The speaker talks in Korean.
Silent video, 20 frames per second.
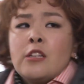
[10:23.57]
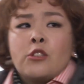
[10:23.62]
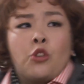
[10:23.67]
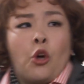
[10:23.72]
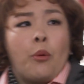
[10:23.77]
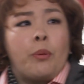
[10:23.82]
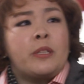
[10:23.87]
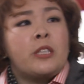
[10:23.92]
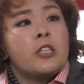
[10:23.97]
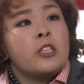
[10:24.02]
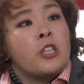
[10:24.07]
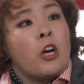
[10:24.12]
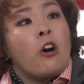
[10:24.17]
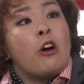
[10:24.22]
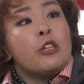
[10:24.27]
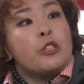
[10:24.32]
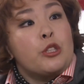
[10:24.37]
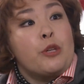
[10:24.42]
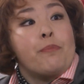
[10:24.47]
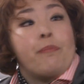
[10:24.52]
저비서
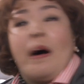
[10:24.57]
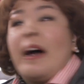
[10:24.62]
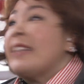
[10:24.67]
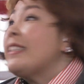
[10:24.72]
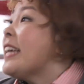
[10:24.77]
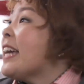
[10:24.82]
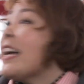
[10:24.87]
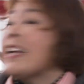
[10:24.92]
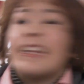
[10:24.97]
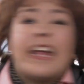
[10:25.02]
저건 좀 맞아야